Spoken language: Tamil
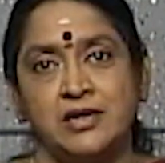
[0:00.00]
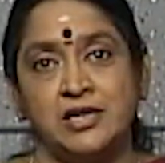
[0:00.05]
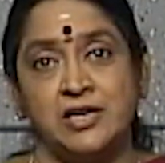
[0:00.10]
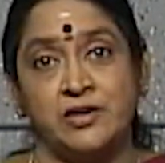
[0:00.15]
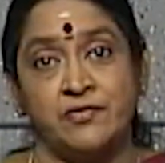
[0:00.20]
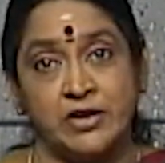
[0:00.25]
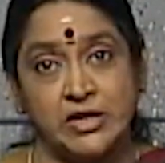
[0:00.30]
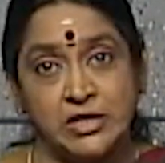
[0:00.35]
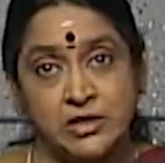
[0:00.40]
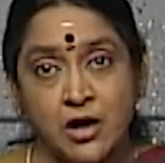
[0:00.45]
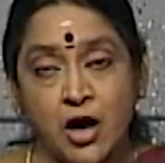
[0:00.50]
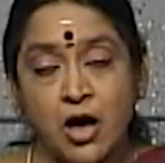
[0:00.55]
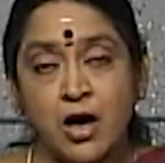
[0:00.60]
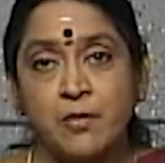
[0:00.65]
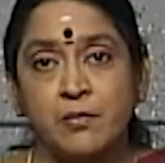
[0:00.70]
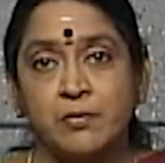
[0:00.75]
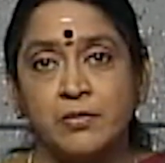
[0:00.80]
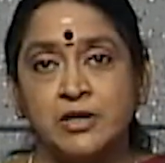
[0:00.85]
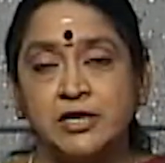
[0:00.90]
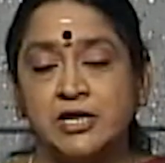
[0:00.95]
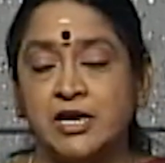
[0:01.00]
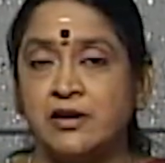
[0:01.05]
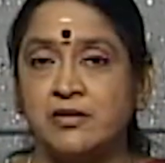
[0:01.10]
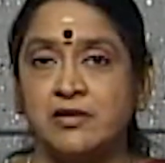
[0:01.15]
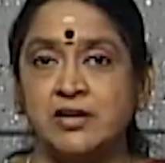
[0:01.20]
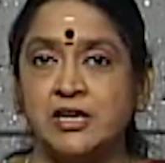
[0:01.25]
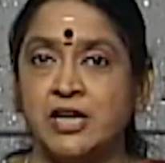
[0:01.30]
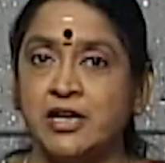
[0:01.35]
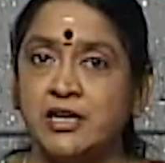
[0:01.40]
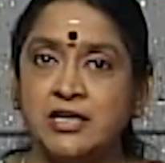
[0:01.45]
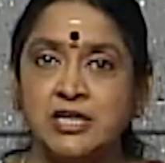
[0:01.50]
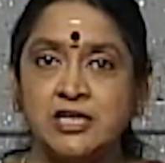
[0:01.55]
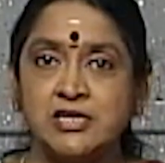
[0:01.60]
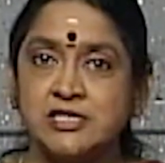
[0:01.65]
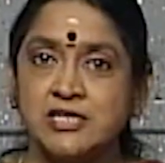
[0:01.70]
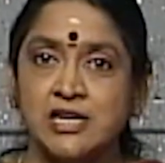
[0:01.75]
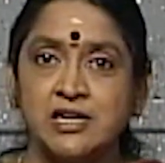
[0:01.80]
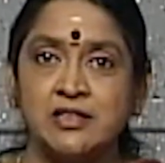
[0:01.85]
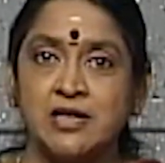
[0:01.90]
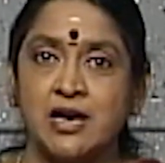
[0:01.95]
இவைதாம் என்று எண்ணி
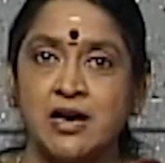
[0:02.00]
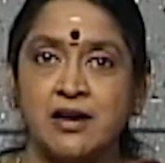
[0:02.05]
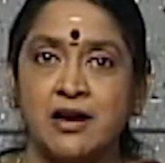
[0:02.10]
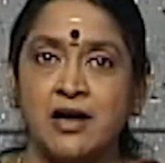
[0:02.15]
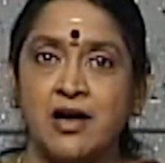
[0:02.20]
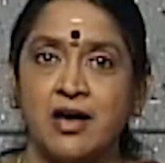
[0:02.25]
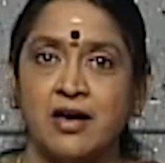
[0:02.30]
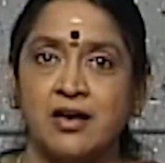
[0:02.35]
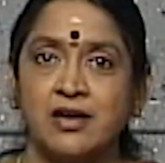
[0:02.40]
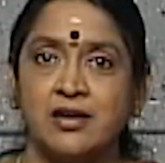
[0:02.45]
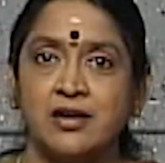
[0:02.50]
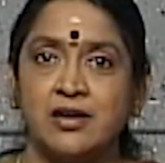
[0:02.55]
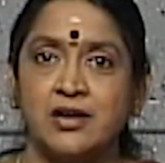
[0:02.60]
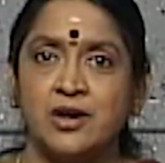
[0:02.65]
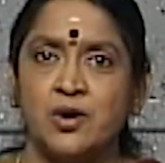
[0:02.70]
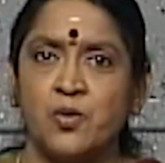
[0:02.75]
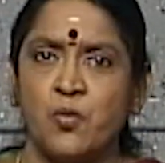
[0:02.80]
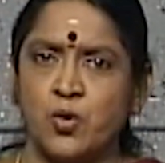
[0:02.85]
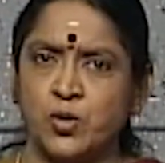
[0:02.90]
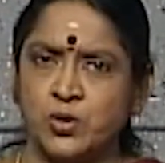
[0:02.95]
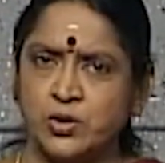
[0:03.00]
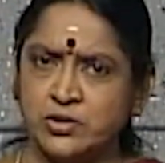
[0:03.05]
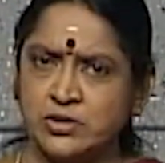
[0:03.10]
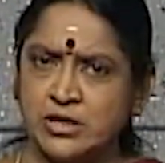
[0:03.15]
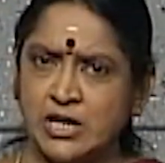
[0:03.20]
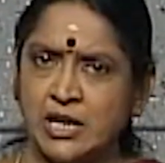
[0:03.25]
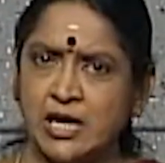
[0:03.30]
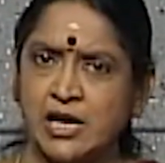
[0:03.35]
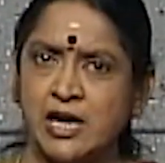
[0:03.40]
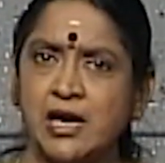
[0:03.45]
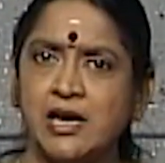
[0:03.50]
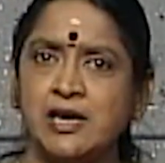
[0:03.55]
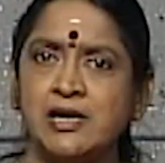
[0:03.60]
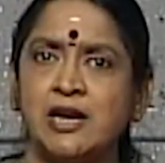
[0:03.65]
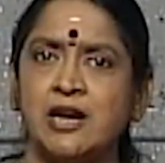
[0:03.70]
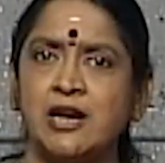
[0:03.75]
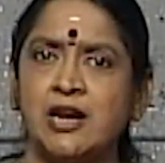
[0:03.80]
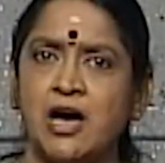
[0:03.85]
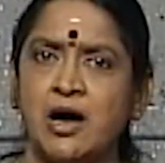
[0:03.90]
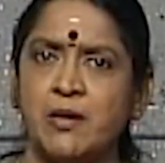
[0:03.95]
செய்தாரா ஒட்டுதலே
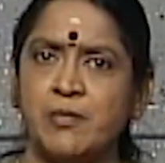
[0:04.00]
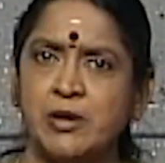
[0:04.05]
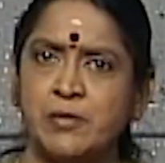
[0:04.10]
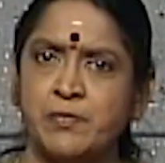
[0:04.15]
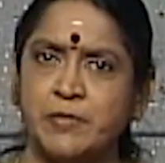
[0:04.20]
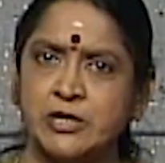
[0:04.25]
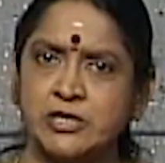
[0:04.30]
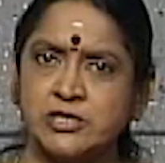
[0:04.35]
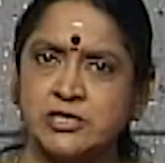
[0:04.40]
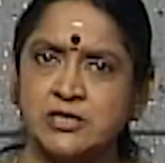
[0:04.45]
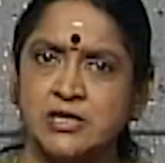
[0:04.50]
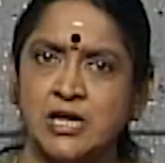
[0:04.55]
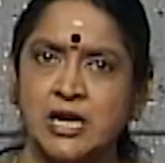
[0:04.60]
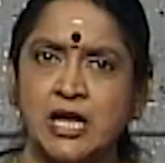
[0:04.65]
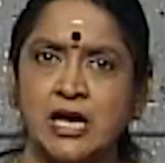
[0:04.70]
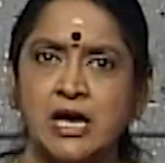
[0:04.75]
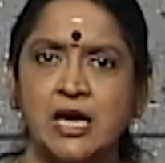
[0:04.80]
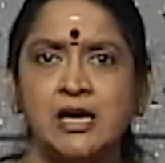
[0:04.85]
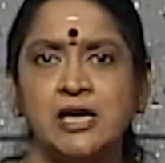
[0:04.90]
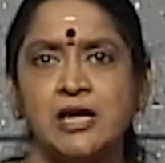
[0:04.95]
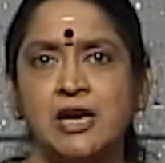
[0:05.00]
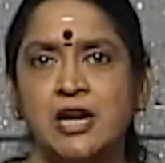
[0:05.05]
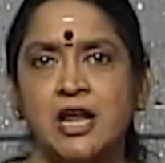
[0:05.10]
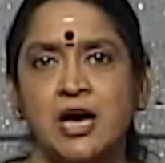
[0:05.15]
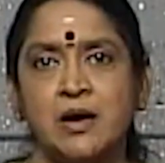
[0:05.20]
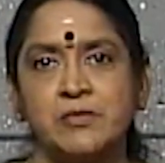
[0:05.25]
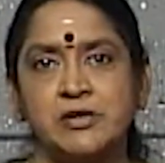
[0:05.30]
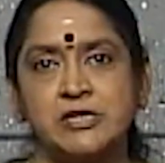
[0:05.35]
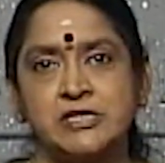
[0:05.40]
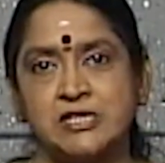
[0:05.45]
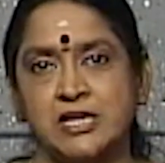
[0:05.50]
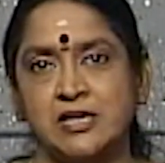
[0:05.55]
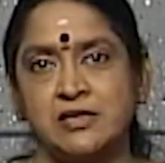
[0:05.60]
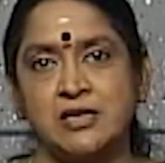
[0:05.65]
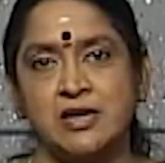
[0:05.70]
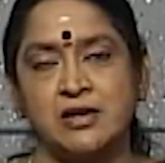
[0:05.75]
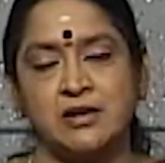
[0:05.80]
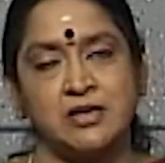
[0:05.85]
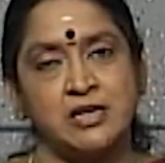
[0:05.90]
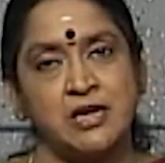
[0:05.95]
இல்லாமல் பற்றுதலே இல்லாமல்
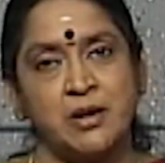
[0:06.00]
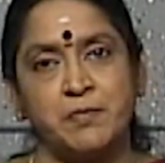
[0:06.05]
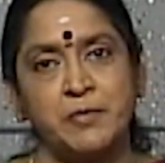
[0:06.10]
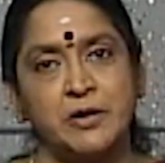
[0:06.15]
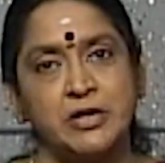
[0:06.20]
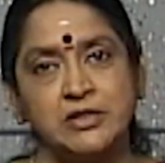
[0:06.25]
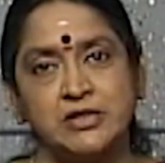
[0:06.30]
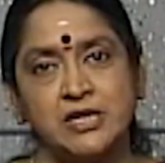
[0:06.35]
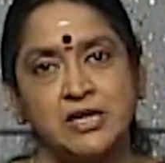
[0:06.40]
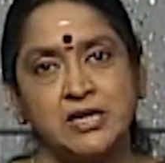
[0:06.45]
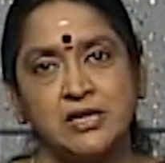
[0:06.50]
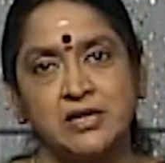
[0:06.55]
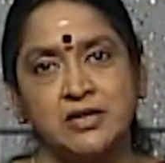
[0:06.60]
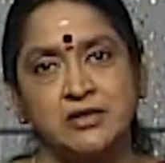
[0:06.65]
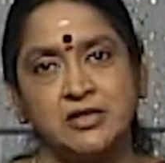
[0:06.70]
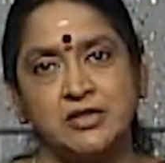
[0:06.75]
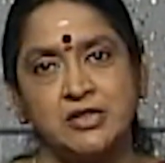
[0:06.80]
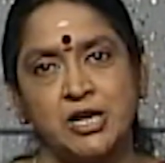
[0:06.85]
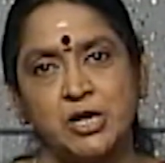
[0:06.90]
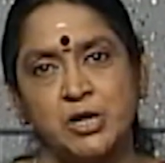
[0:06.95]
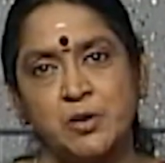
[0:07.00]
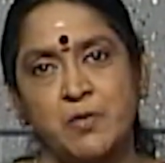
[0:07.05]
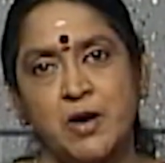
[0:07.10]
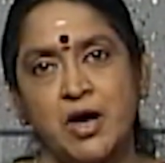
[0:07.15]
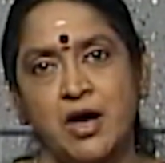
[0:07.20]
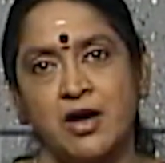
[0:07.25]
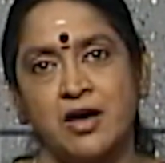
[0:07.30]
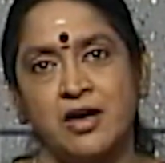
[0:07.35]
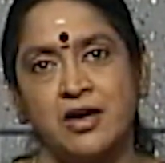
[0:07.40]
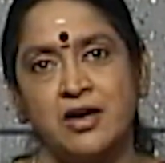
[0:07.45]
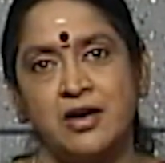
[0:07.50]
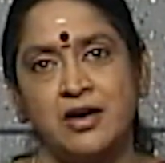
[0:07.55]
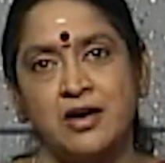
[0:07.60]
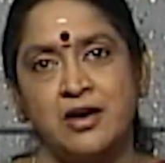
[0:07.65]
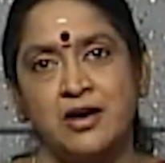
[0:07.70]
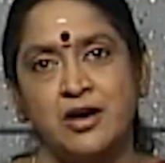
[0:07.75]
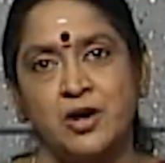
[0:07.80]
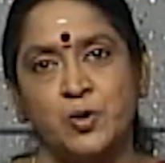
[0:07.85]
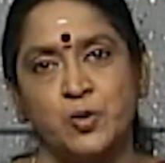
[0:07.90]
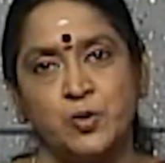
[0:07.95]
செய்தார் எப்படி தெரிகிறது தெரியுமா
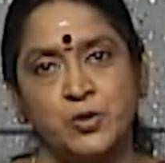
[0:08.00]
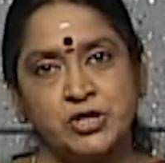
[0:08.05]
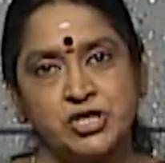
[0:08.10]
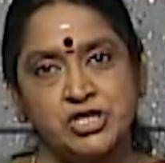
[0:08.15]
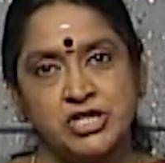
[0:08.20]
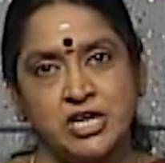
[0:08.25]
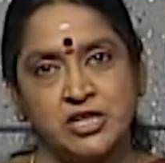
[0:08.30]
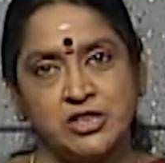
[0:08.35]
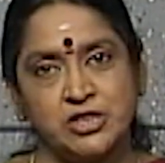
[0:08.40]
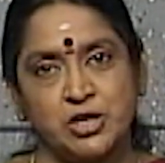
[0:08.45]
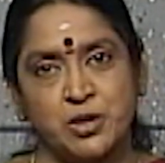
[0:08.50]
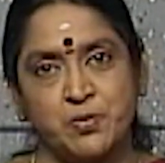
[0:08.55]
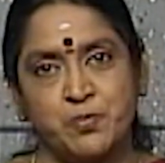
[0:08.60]
குருக்ஷேத்திர